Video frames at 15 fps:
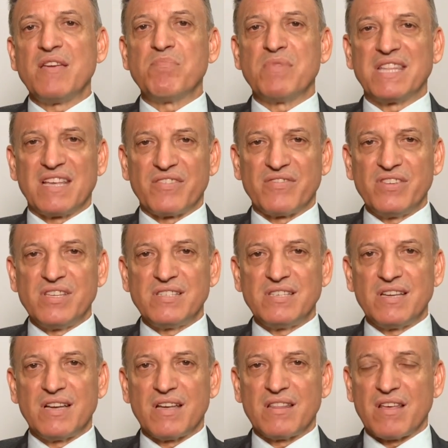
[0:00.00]
y
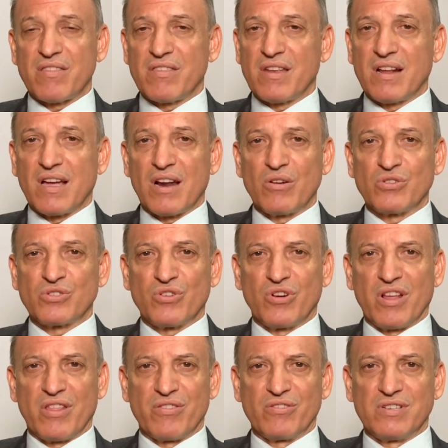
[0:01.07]
metafísica de acercar los
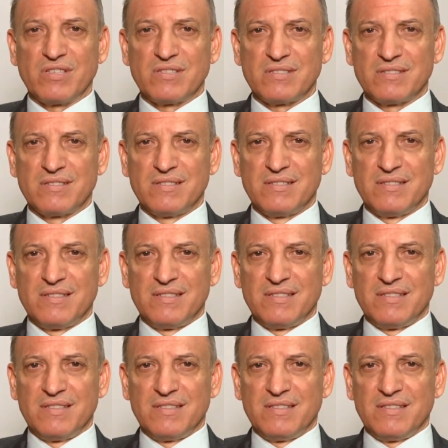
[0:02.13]
corazones.
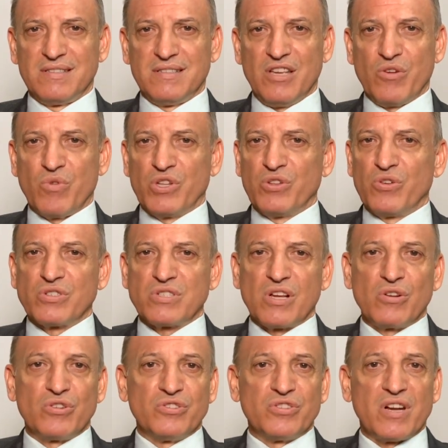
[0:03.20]
Y cuando nos
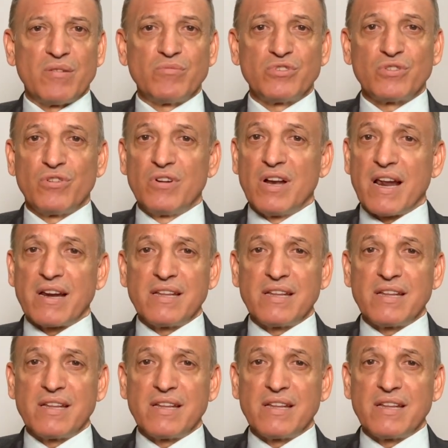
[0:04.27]
encontramos con la